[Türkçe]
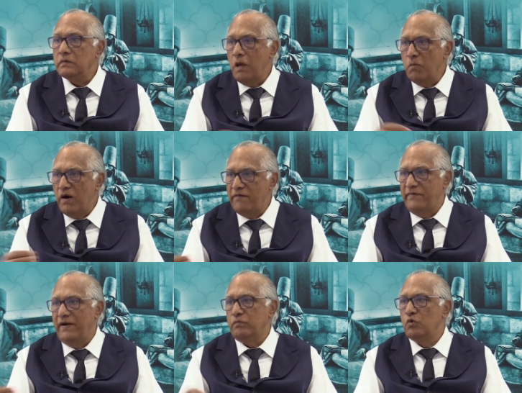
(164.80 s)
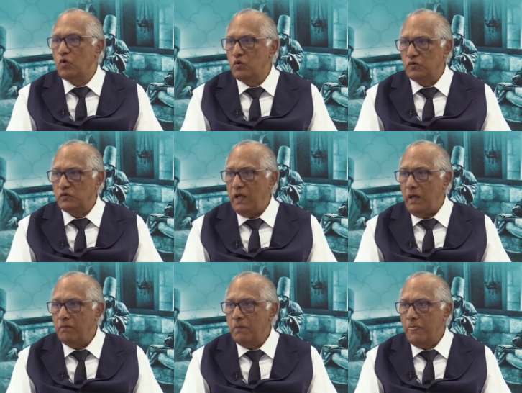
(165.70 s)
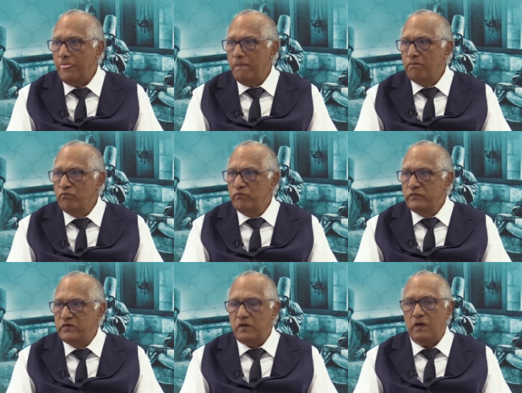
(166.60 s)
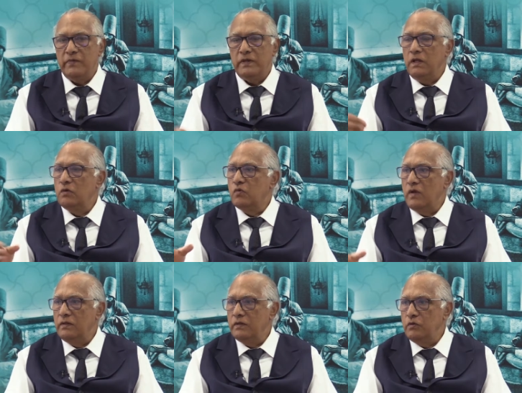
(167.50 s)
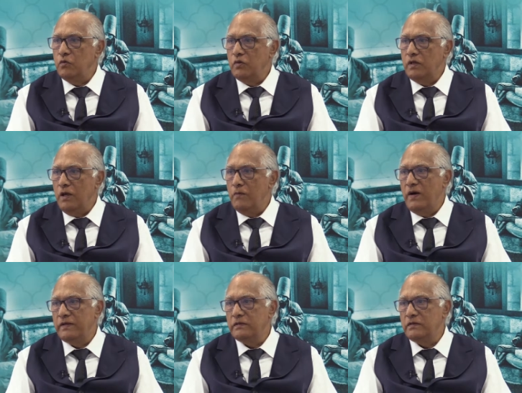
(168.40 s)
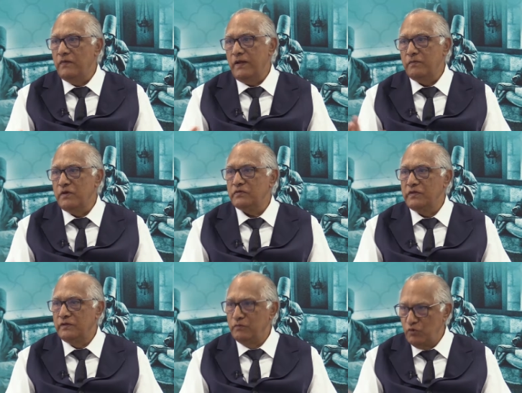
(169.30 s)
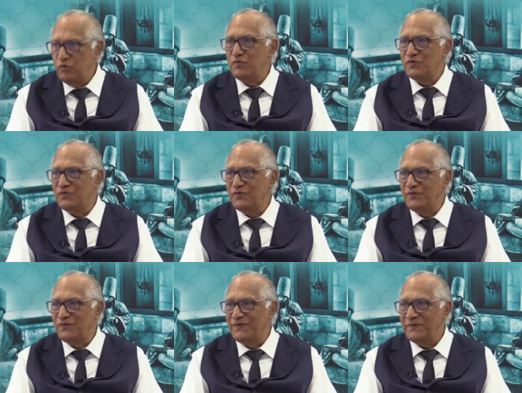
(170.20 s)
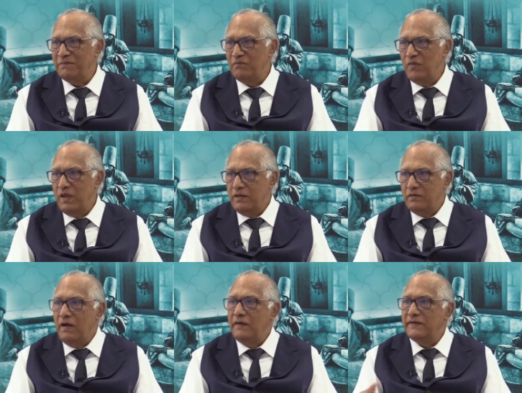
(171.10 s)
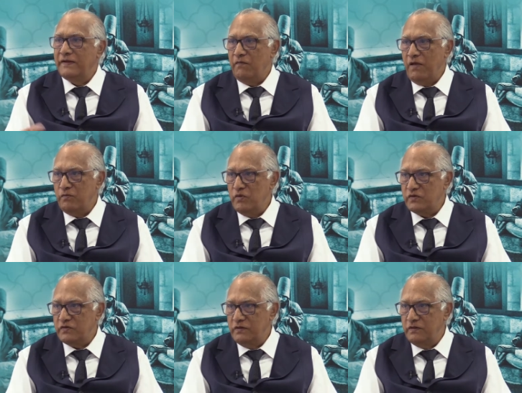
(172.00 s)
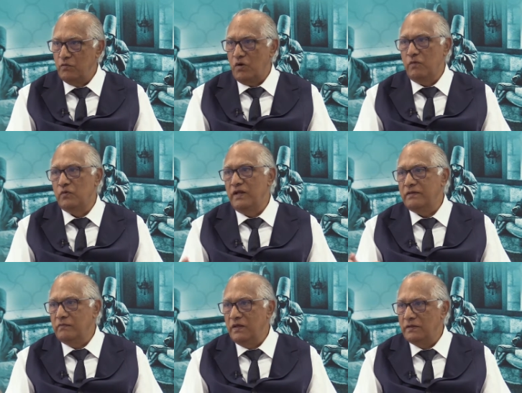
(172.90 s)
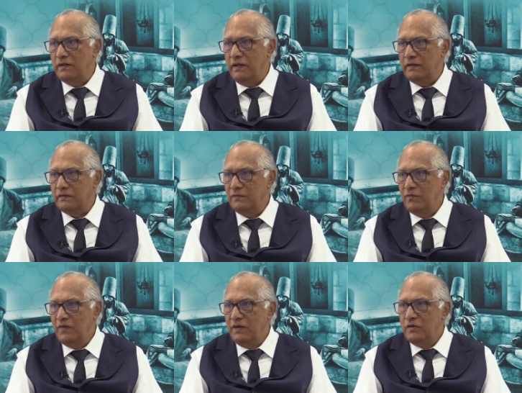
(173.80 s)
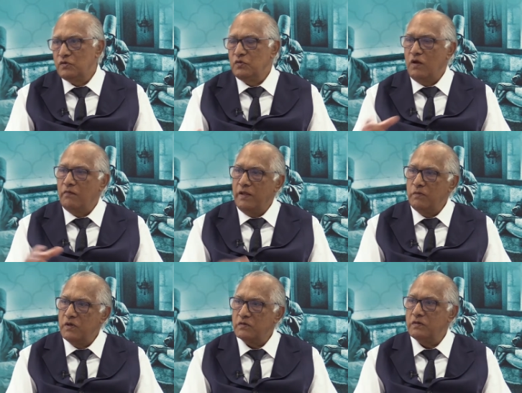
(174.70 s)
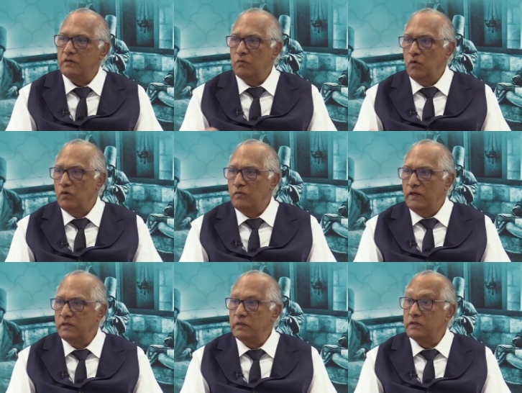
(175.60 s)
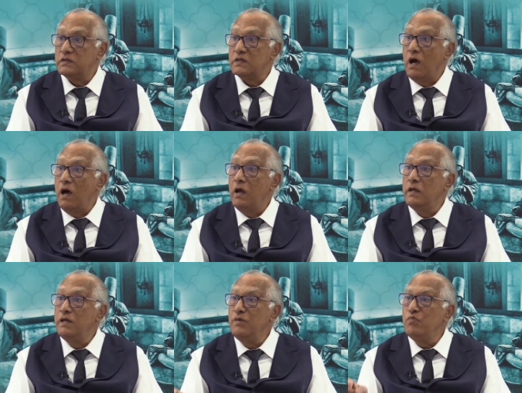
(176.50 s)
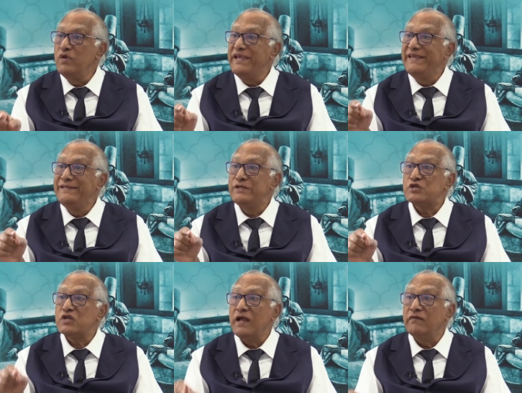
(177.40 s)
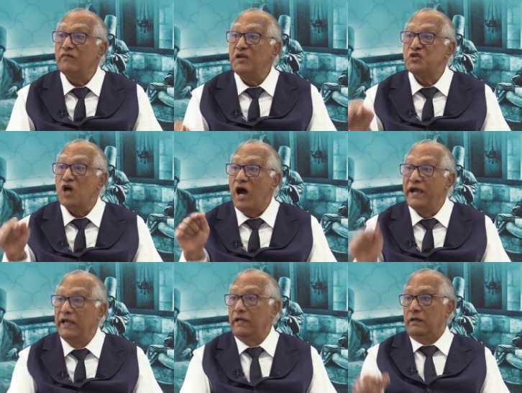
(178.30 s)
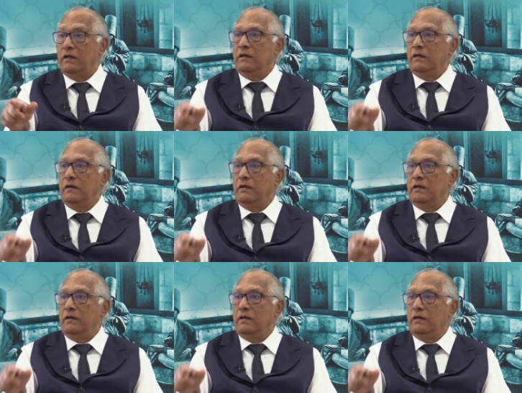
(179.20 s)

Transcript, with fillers: tema var bu konuda. Cenab-ı Allah Kur'an'da diyor ki emaneti vermek istedim, duymuşsunuzdur. Dağlara vermek istedim, kabul etmediler. Şuna vermek istedim, olmadı. Zalim insan ve cahil